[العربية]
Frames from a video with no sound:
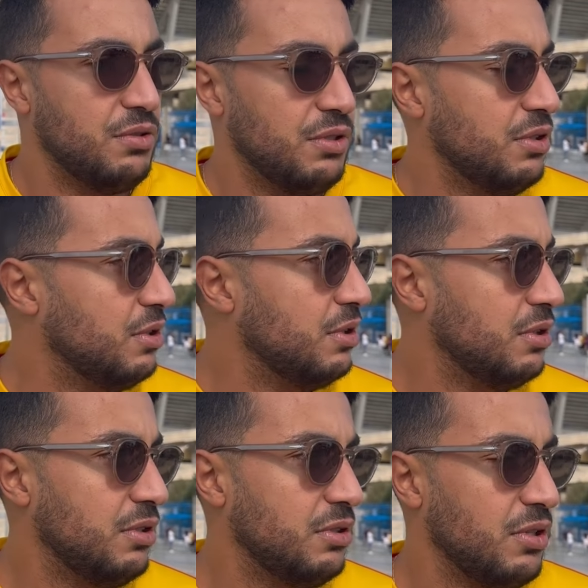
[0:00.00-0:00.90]

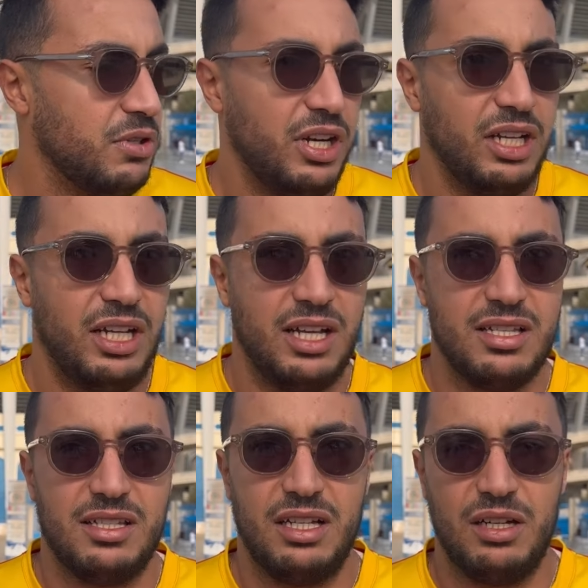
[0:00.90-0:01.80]

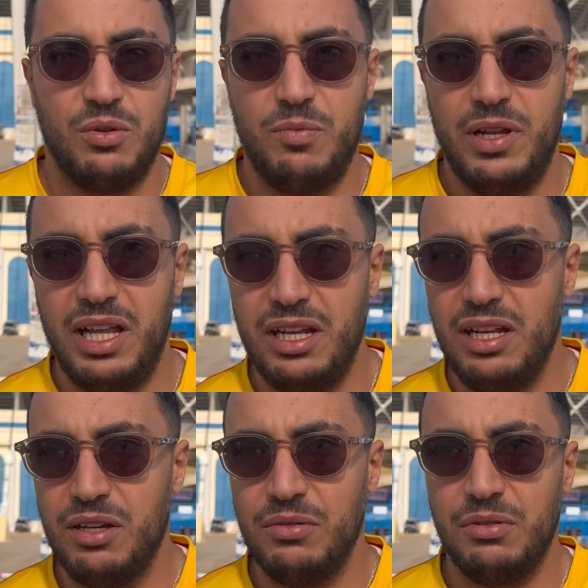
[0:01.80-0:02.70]
ورودريغيز
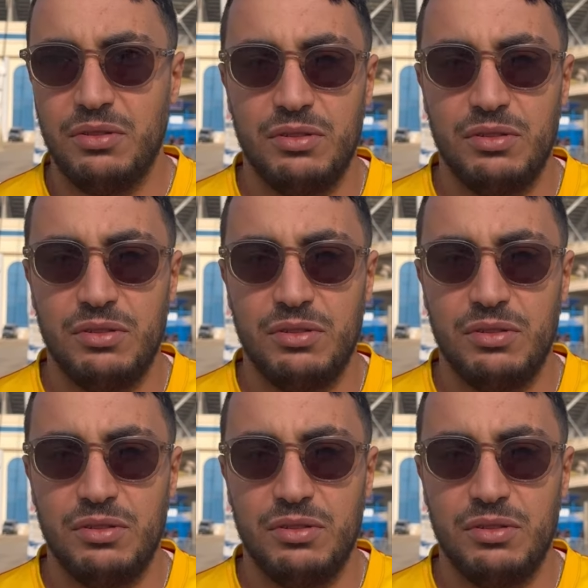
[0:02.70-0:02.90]
والبليلي